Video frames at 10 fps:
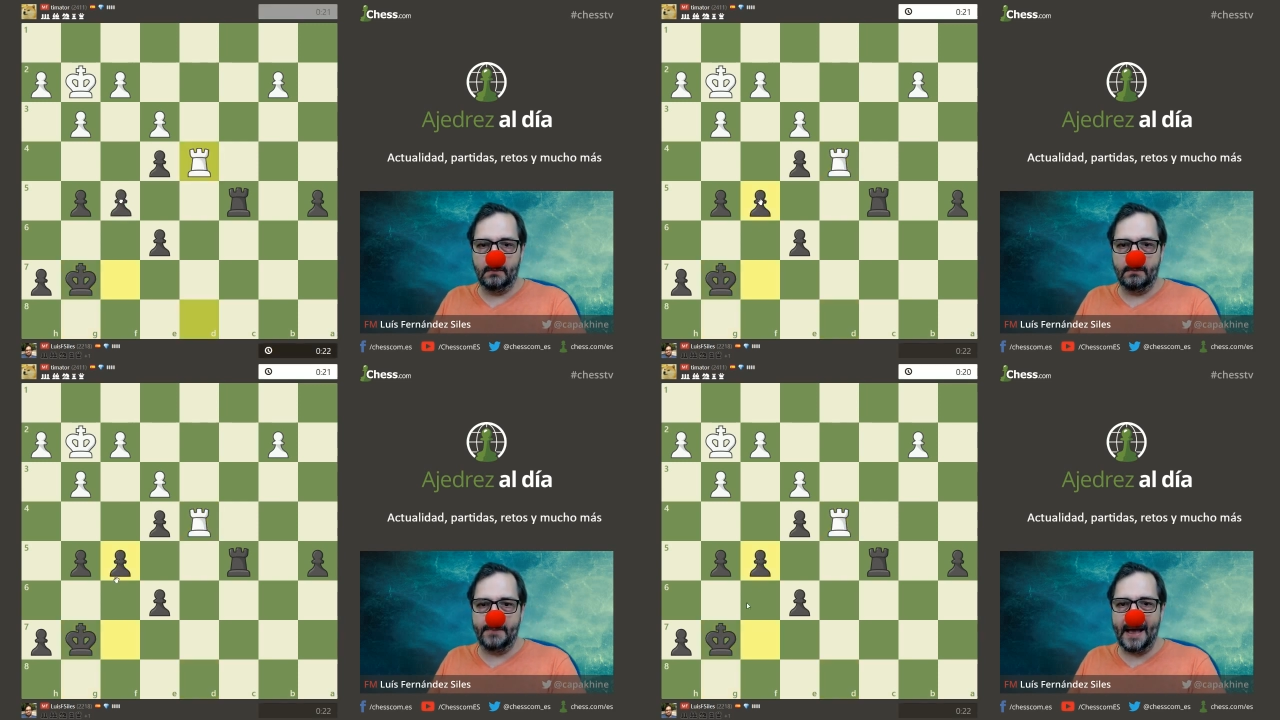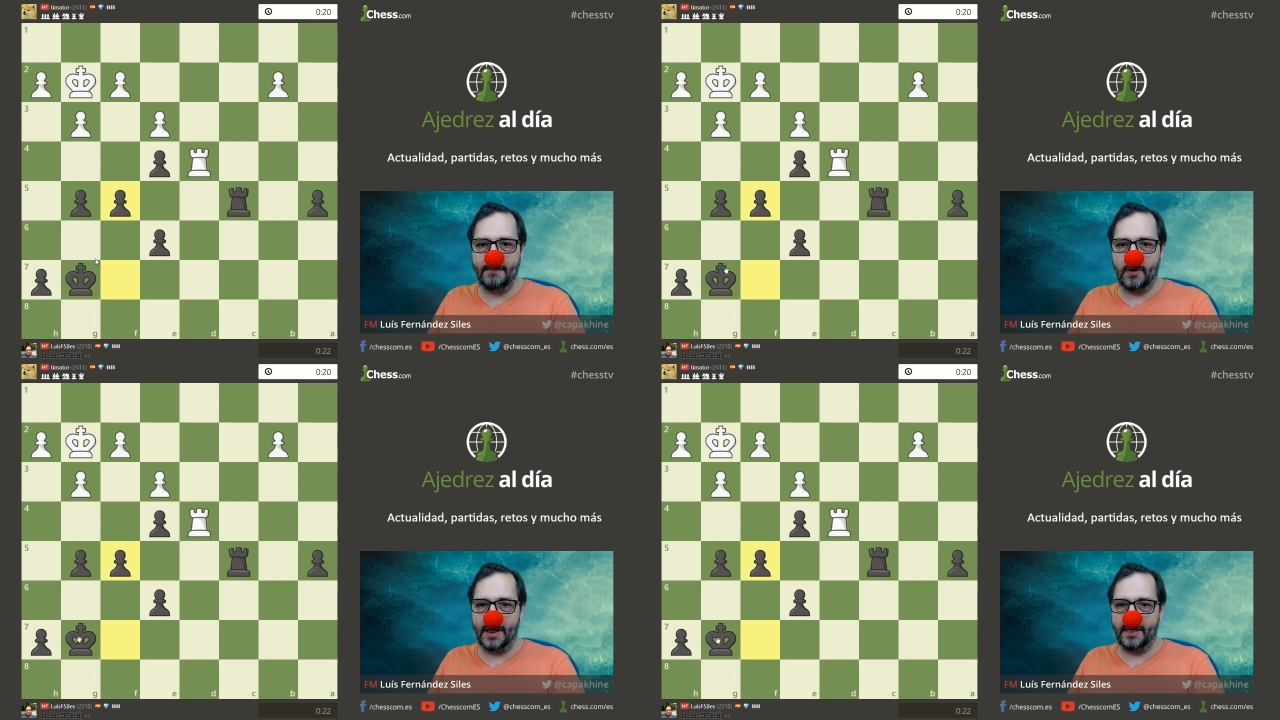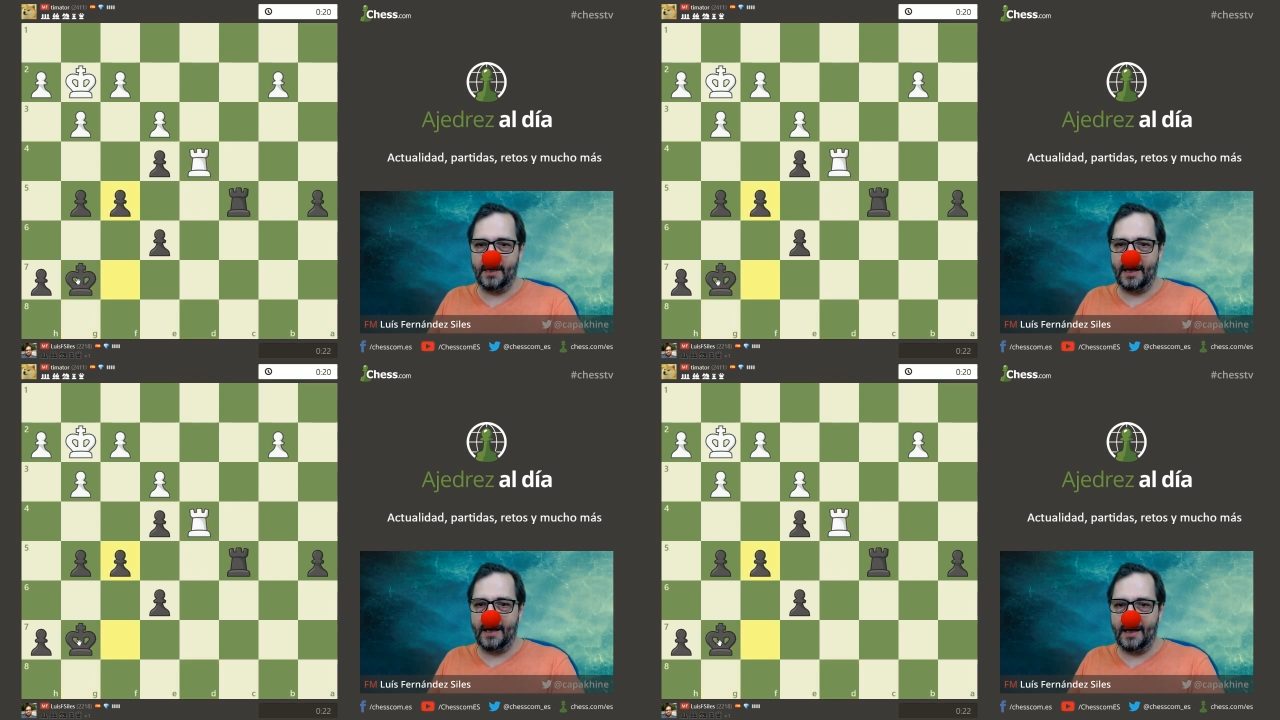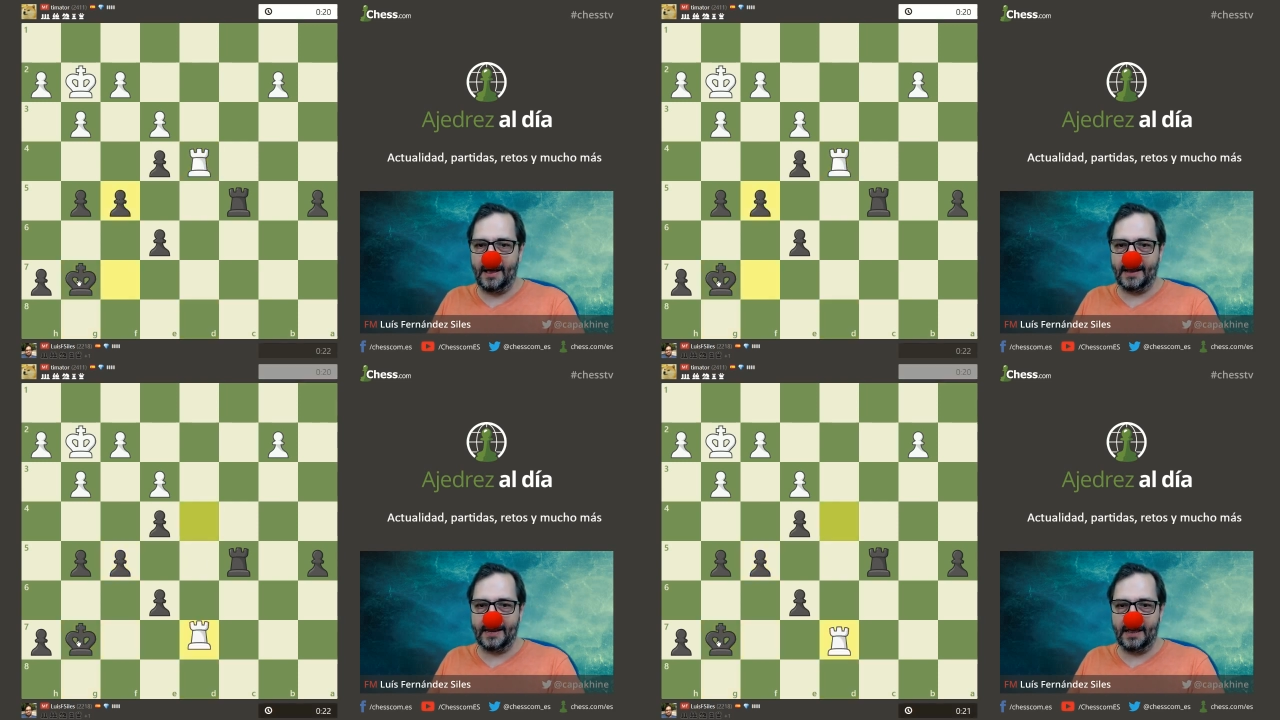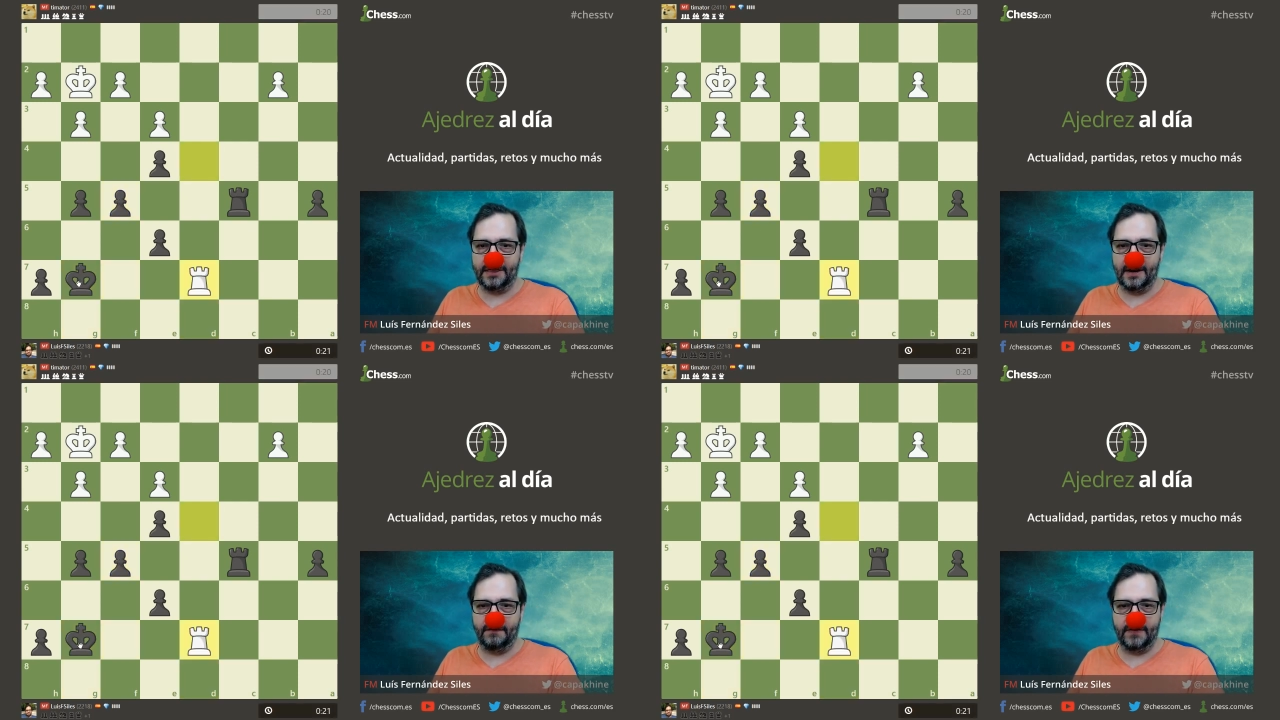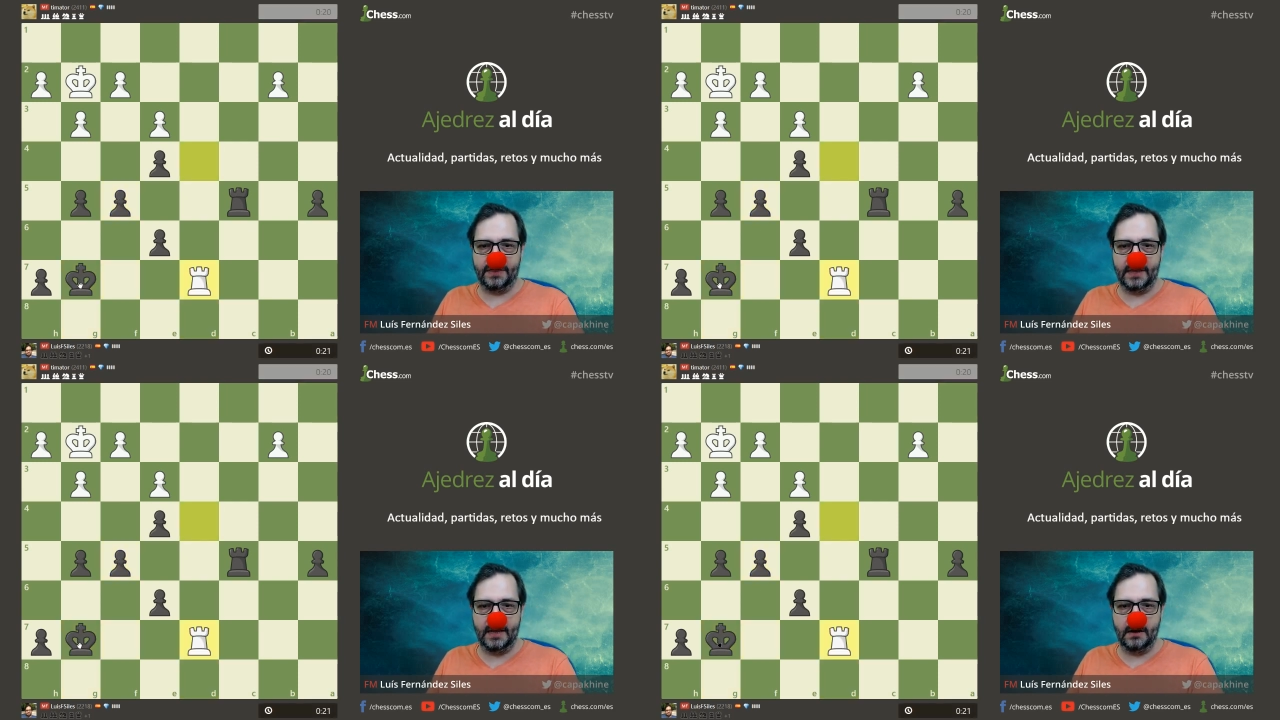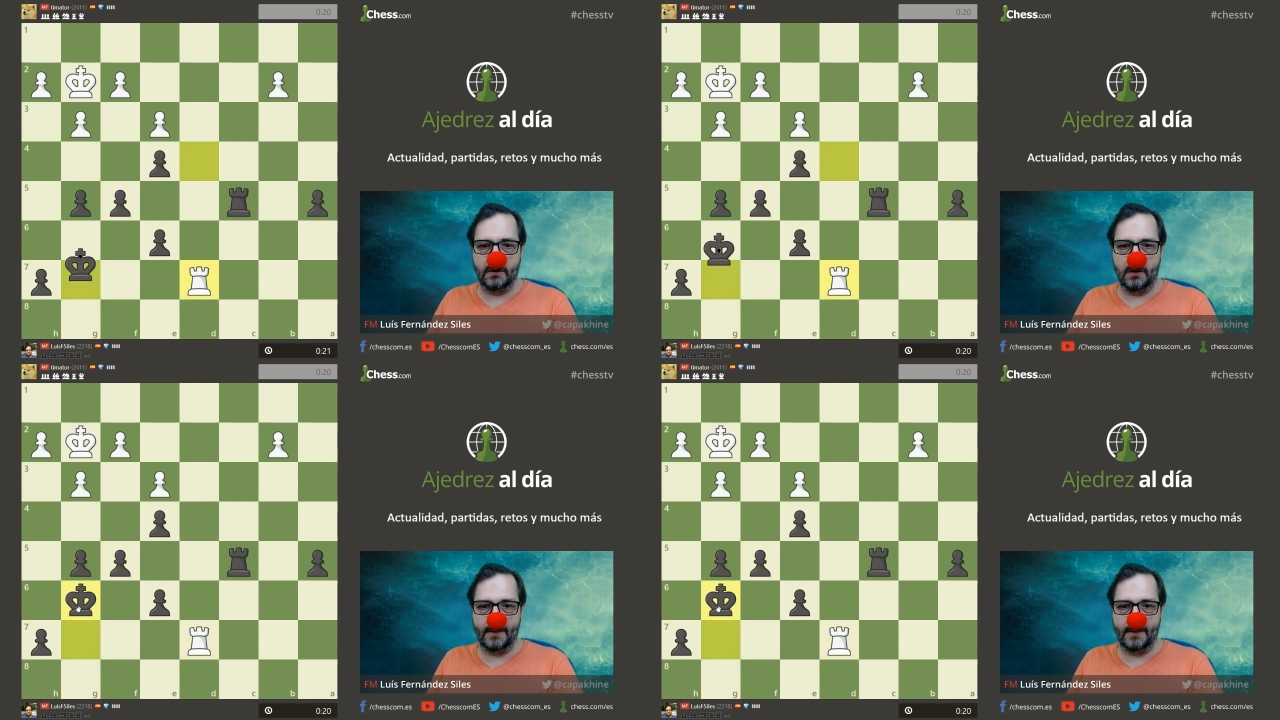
Vamos a, aquí a hacer F5,